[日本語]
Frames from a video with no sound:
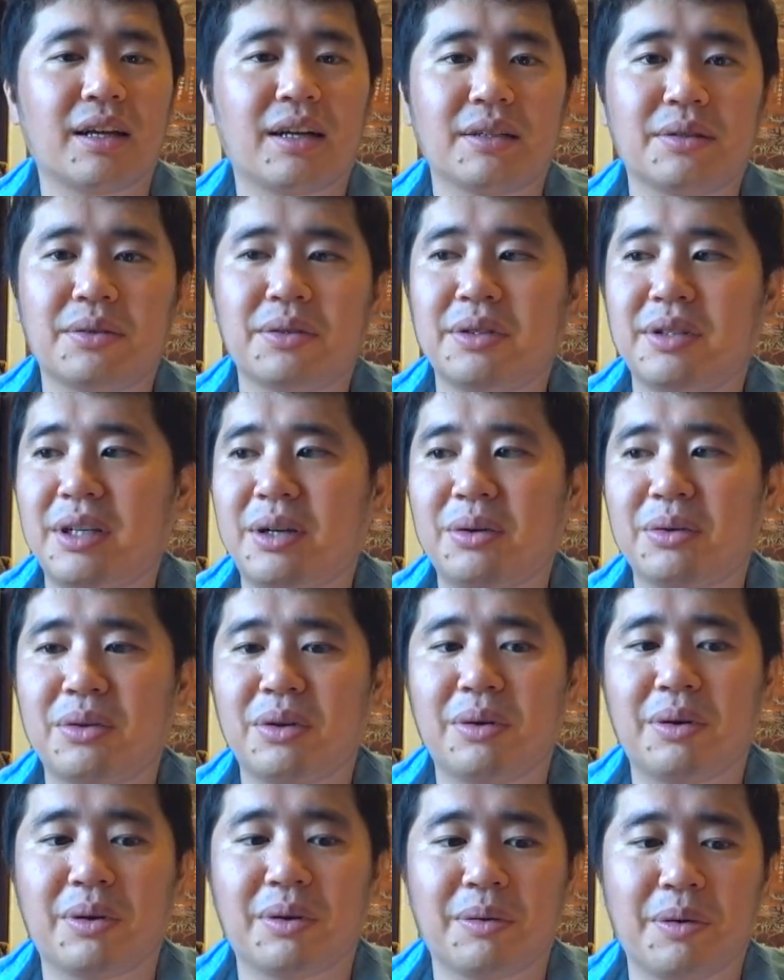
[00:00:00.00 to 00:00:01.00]
なんかそういったこ
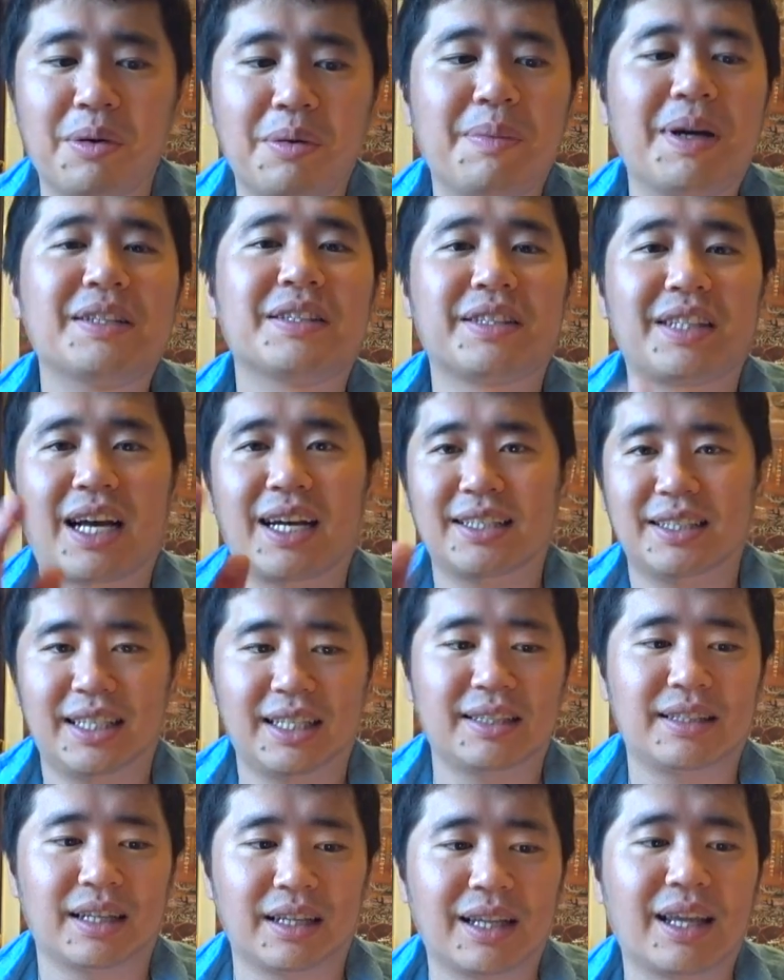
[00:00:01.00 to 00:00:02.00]
とをまず大
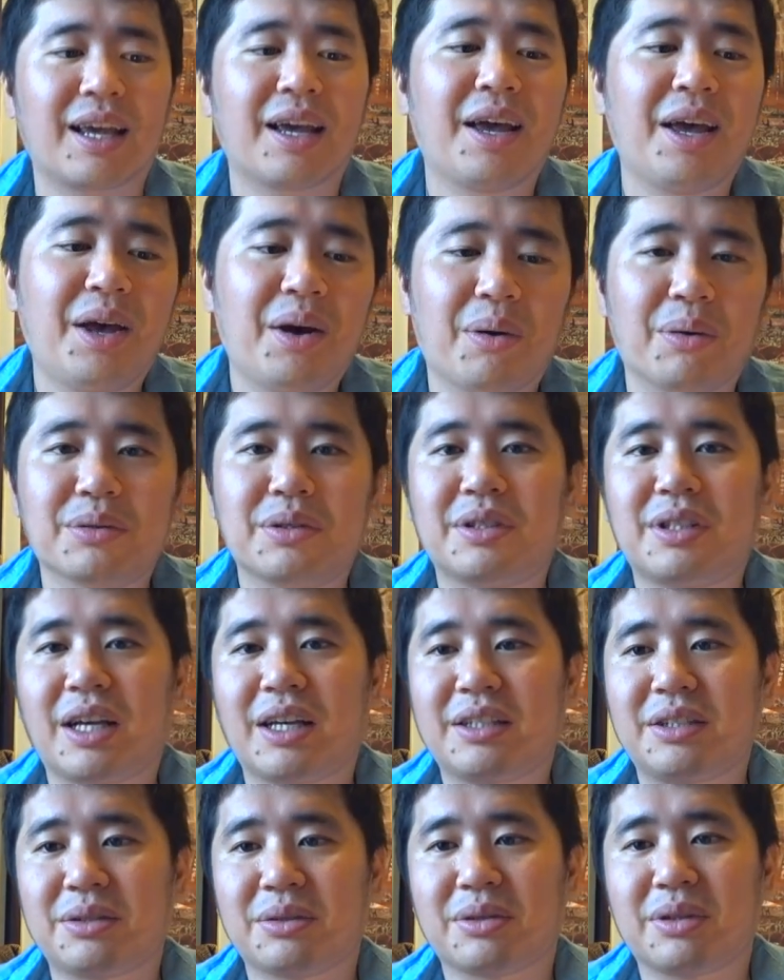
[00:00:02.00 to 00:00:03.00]
前提にお
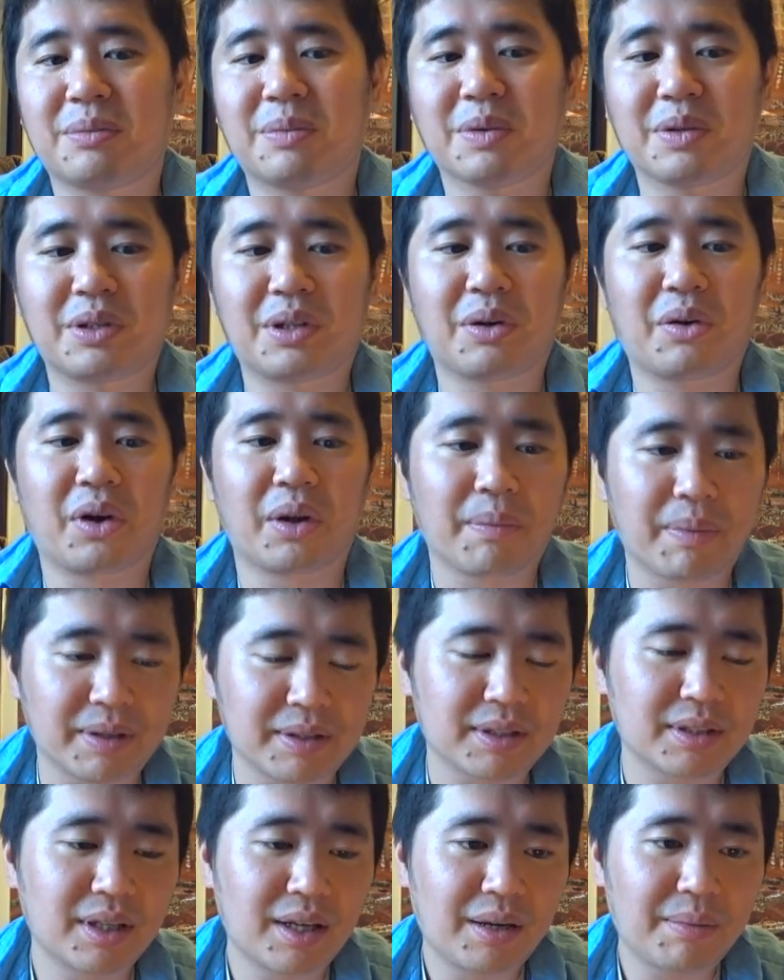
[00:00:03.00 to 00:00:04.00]
伝えしようと思っておりま
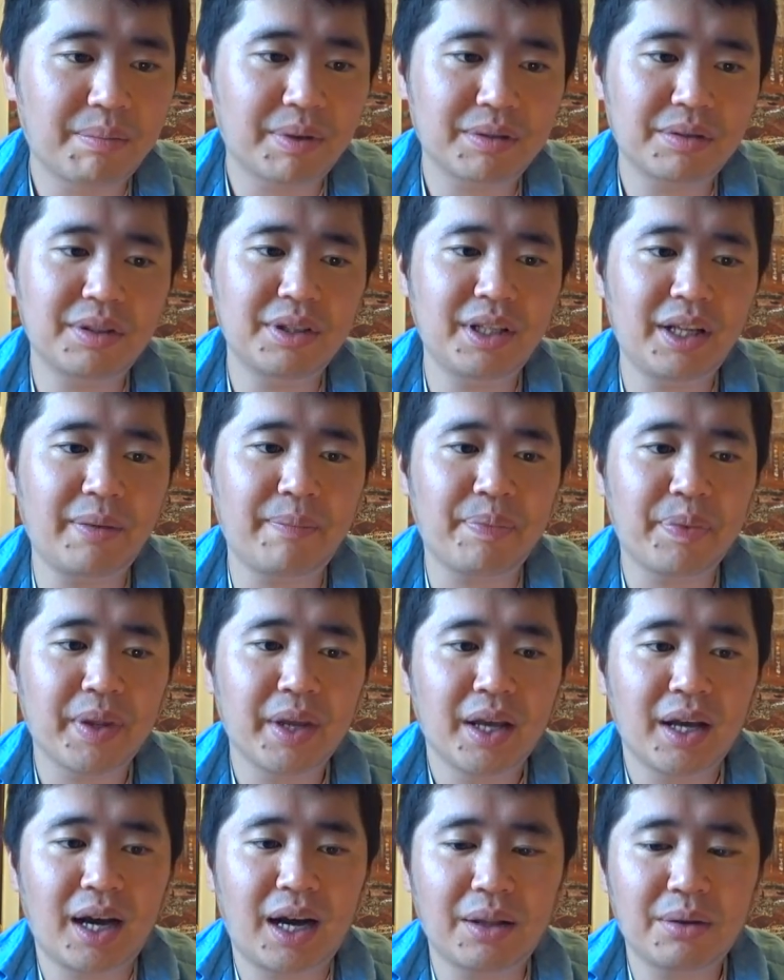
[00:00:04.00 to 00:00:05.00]
す。まあ、それで、
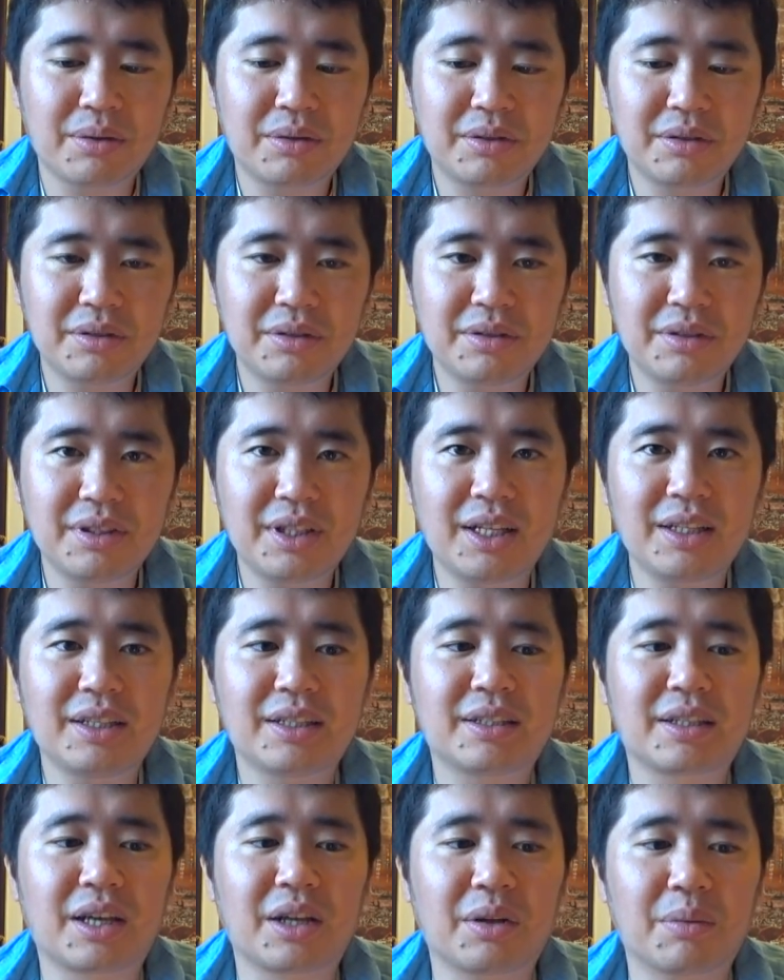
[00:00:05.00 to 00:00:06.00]
あの、クルーズなん
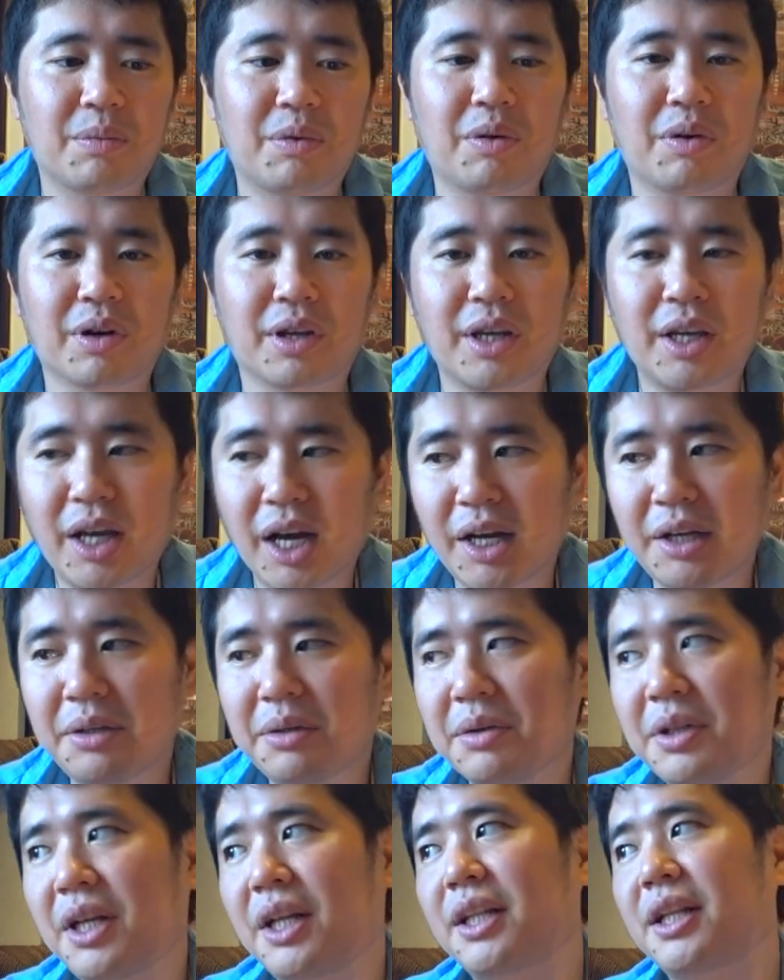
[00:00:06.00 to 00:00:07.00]
ですけども、意外
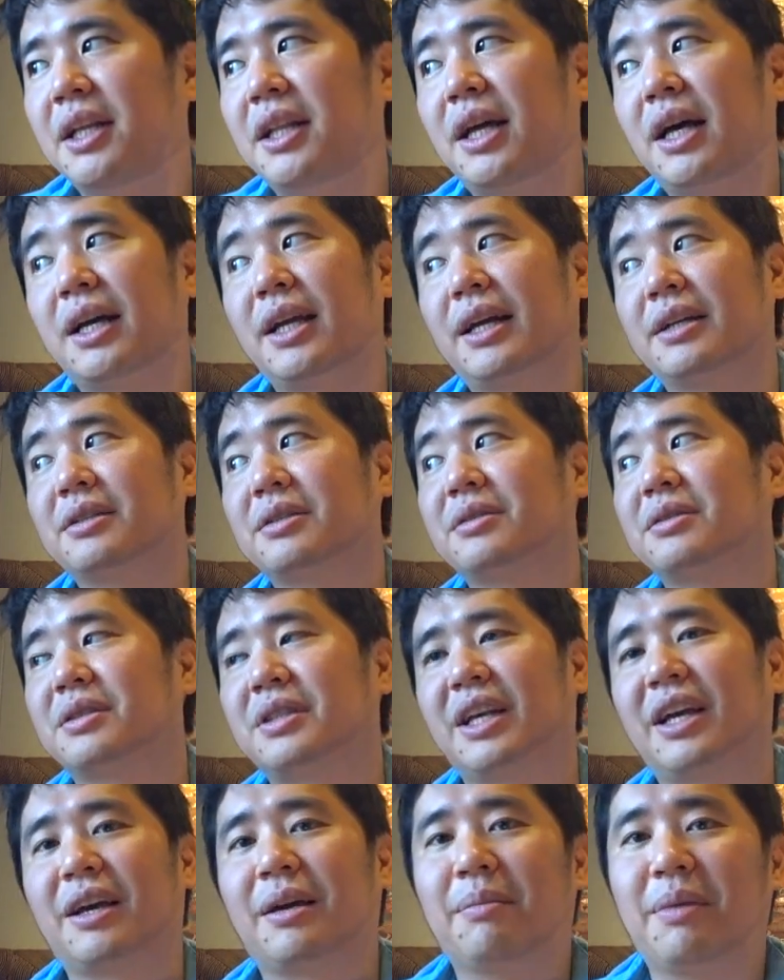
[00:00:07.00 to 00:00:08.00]
とね、値段安く
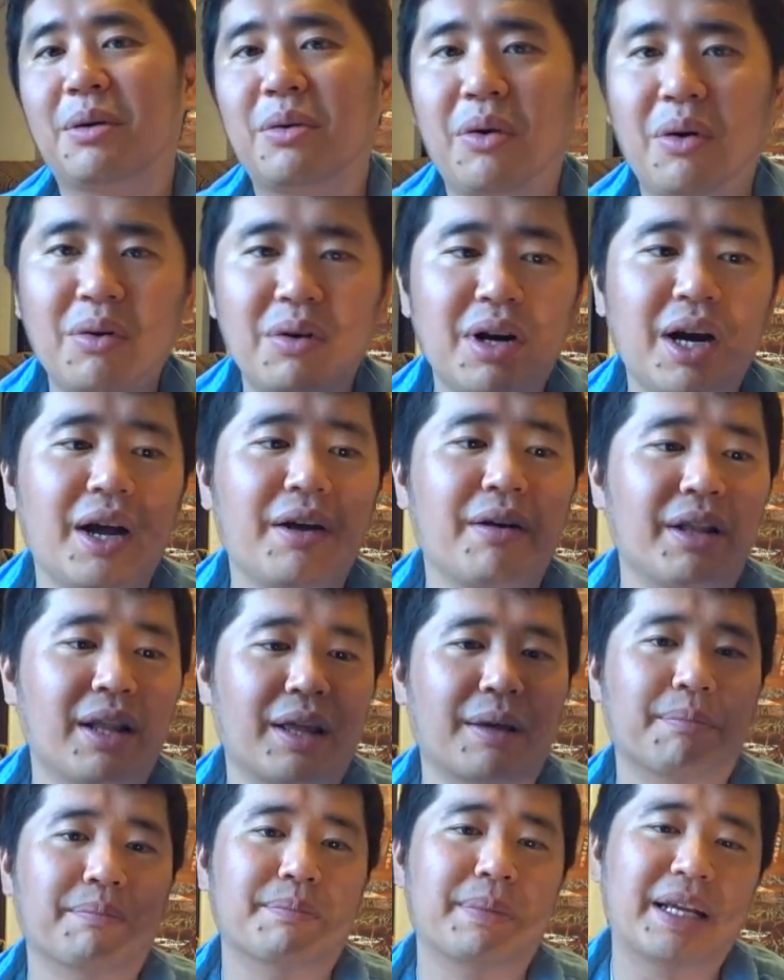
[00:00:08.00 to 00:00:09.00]
て、まあ、今回は
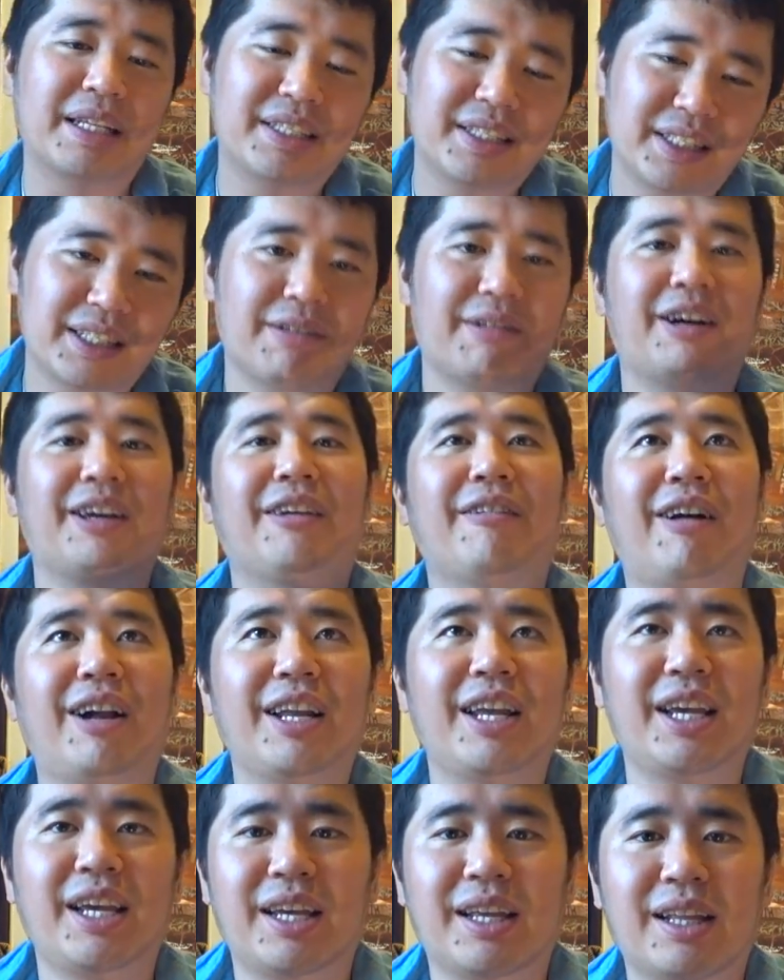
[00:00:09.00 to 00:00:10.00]
ね、めっちゃ訳
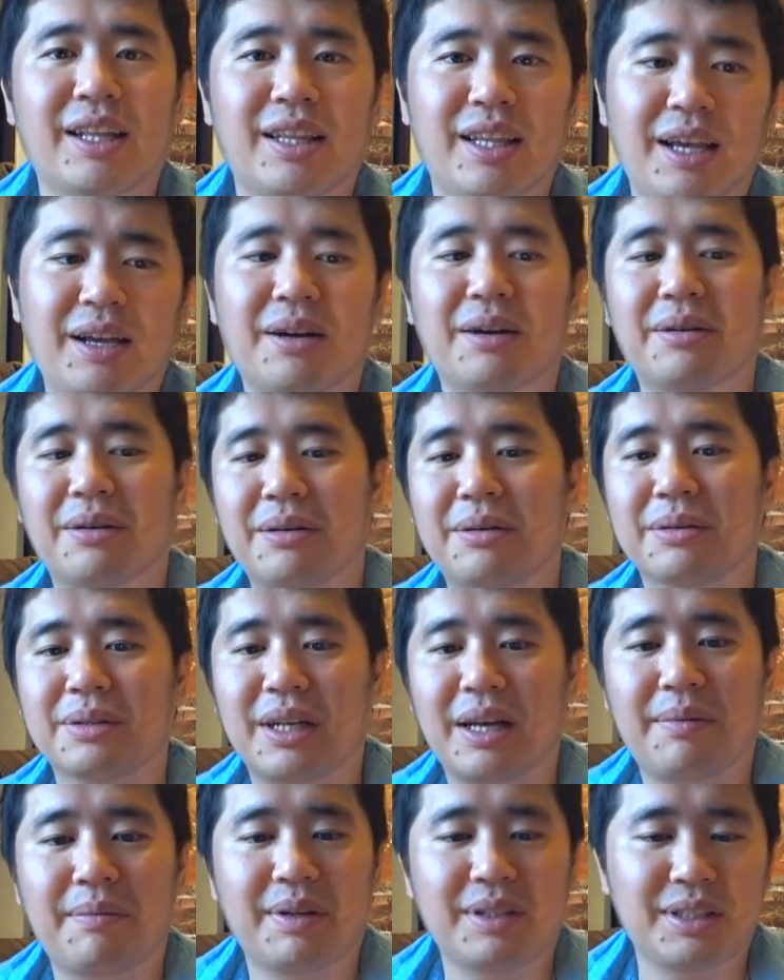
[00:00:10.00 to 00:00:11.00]
割りでご
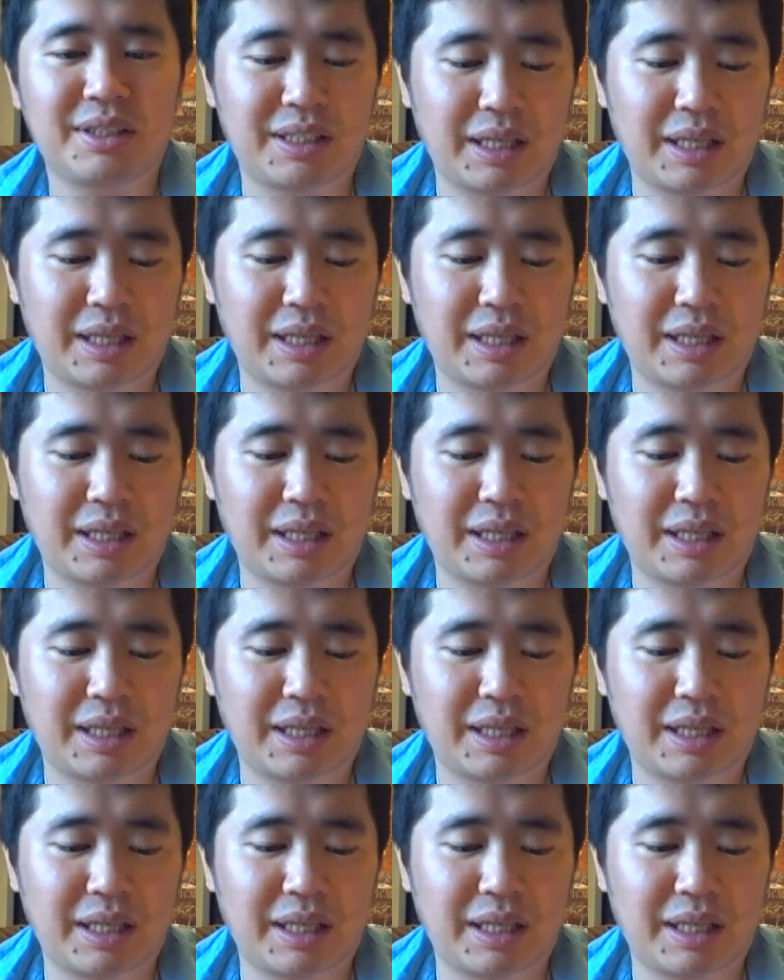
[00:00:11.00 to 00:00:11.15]
ざいまし